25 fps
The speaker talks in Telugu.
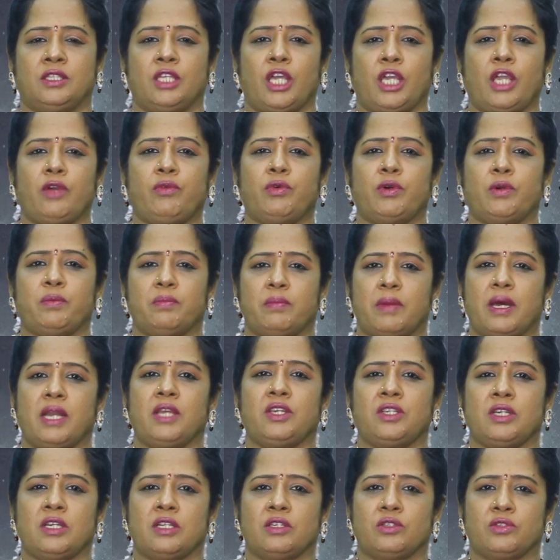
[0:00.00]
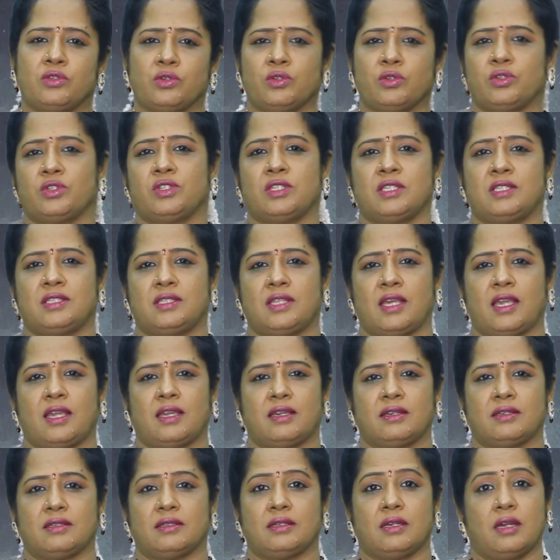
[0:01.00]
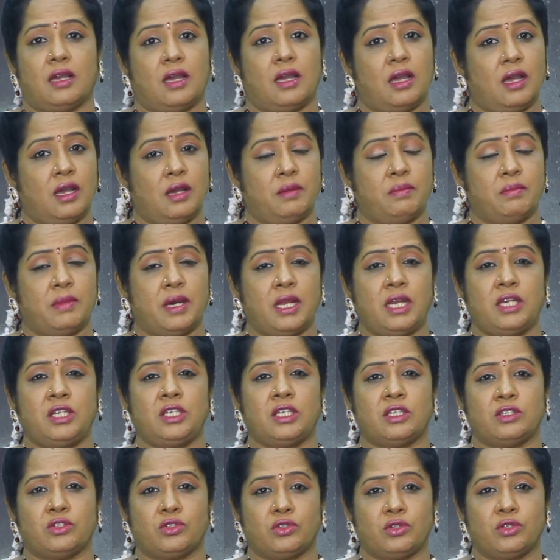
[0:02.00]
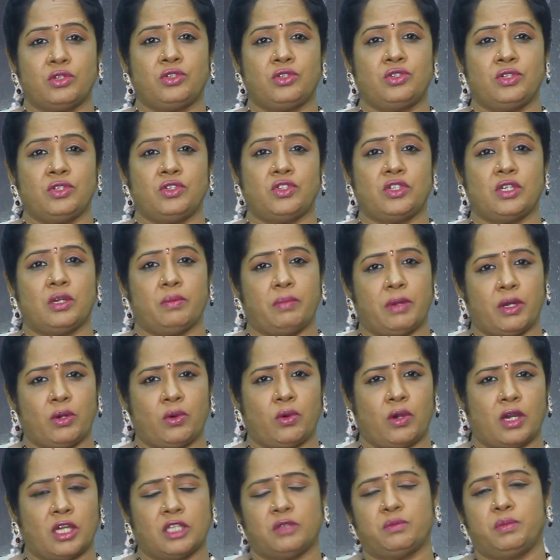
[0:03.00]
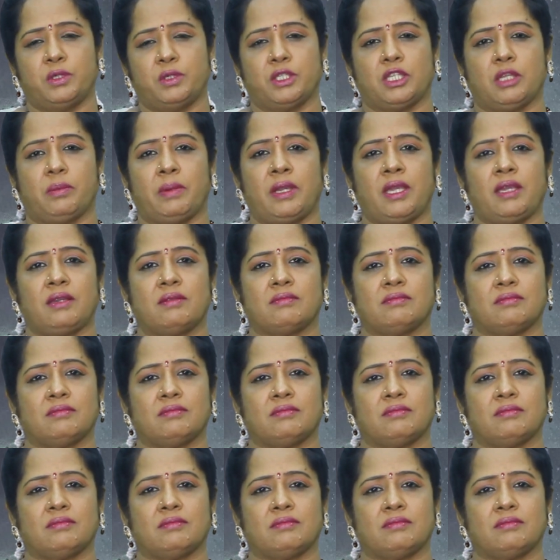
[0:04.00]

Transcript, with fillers: దేవుడు మనిషిని సృష్టిస్తే ఆ మనిషి సృష్టించిన మరో అద్భుతమే